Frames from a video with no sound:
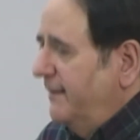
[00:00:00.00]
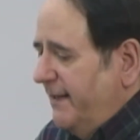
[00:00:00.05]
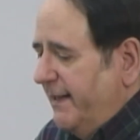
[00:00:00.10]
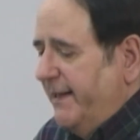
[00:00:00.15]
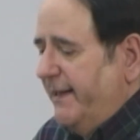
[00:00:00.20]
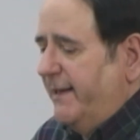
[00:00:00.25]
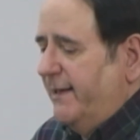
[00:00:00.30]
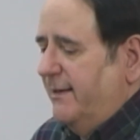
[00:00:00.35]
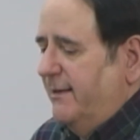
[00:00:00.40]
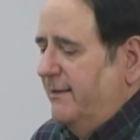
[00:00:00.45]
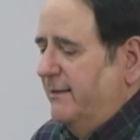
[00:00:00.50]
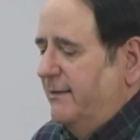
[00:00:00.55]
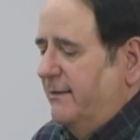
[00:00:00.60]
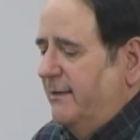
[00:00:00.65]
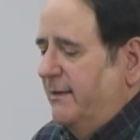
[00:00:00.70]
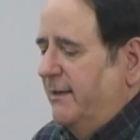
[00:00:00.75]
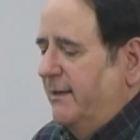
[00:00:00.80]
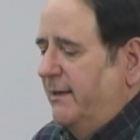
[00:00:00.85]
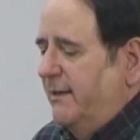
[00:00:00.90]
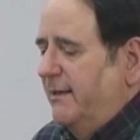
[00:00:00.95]
Возможно,
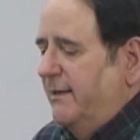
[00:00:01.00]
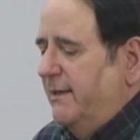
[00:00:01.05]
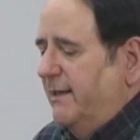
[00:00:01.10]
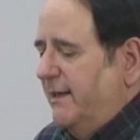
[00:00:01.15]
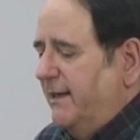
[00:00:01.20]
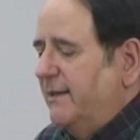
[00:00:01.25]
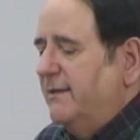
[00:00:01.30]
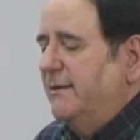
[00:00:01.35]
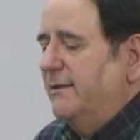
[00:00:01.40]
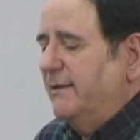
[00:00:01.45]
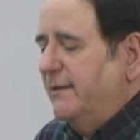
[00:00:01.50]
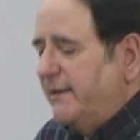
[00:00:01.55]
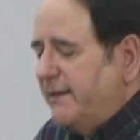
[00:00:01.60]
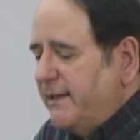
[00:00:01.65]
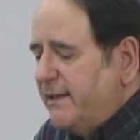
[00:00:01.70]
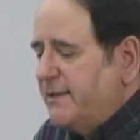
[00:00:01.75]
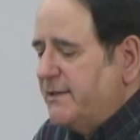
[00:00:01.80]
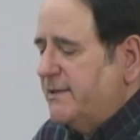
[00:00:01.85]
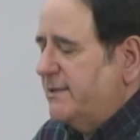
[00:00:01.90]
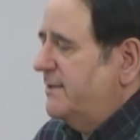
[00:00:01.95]
кто-то скажет,
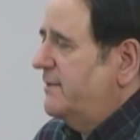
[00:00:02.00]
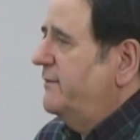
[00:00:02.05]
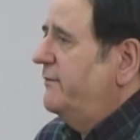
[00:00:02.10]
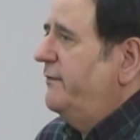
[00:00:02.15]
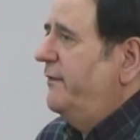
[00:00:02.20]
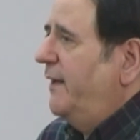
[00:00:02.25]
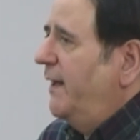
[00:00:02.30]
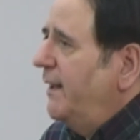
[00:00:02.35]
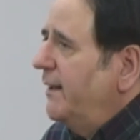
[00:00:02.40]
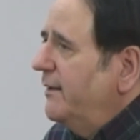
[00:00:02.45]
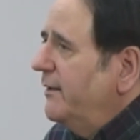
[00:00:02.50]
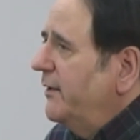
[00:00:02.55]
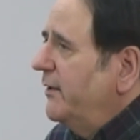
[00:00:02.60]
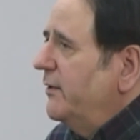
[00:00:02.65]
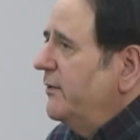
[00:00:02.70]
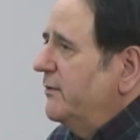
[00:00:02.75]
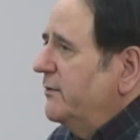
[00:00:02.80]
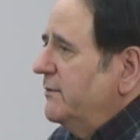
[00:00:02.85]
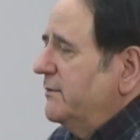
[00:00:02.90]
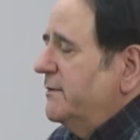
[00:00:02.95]
вы знаете,
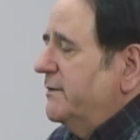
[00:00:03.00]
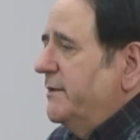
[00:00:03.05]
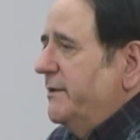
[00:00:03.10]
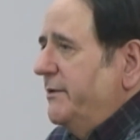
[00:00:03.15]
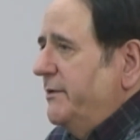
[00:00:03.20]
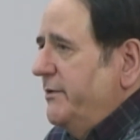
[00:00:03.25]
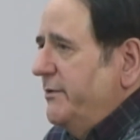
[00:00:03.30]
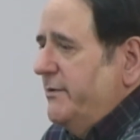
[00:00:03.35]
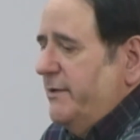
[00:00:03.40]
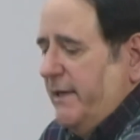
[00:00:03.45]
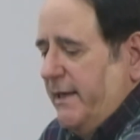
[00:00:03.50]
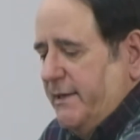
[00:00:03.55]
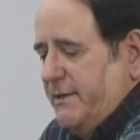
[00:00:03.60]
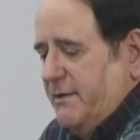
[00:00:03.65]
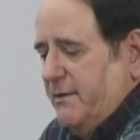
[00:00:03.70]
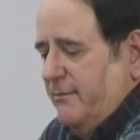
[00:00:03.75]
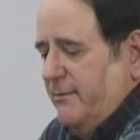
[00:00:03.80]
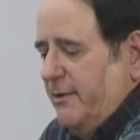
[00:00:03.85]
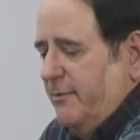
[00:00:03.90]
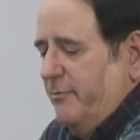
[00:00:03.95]
я благодарю вас за
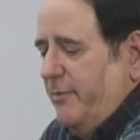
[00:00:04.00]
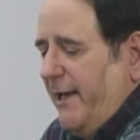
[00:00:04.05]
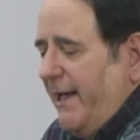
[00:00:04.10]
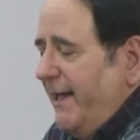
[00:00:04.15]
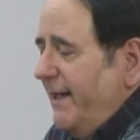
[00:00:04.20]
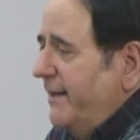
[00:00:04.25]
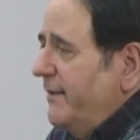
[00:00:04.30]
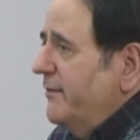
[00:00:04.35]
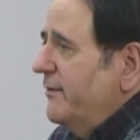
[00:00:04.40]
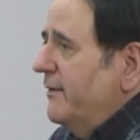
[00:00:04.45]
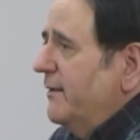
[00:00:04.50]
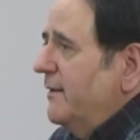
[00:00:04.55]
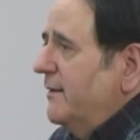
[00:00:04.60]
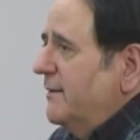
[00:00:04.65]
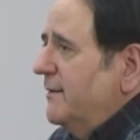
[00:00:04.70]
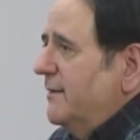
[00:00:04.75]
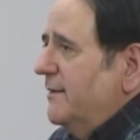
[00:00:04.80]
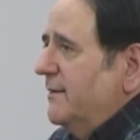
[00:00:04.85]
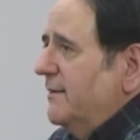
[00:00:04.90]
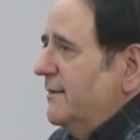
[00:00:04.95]
это объяснение,
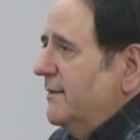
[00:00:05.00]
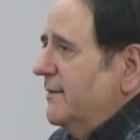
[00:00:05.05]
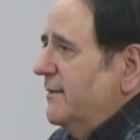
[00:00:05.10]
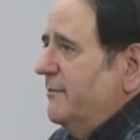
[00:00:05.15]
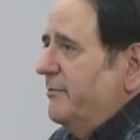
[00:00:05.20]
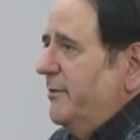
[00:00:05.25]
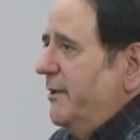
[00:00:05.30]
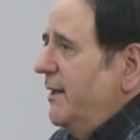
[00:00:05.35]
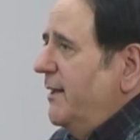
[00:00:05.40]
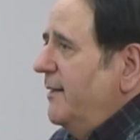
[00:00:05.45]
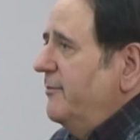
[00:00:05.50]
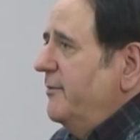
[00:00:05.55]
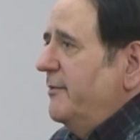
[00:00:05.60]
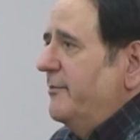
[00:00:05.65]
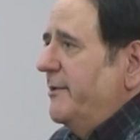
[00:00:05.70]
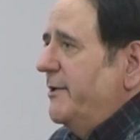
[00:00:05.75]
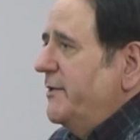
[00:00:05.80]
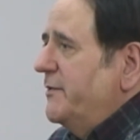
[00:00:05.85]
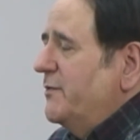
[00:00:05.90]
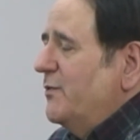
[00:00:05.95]
но все же мне
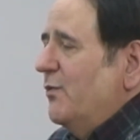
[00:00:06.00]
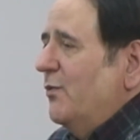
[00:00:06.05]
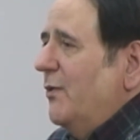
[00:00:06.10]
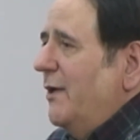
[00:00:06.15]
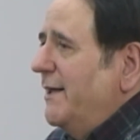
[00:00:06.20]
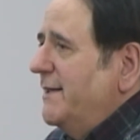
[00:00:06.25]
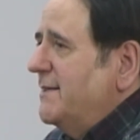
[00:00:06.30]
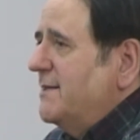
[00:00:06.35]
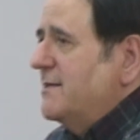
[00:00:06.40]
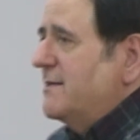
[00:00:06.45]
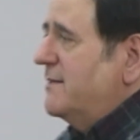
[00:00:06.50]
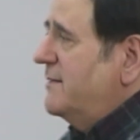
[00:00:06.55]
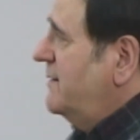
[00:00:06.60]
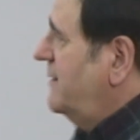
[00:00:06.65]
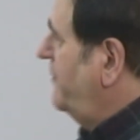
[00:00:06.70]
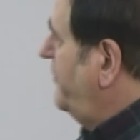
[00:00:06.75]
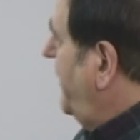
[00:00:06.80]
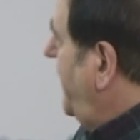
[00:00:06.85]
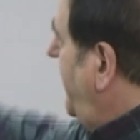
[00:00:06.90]
хотелось бы следовать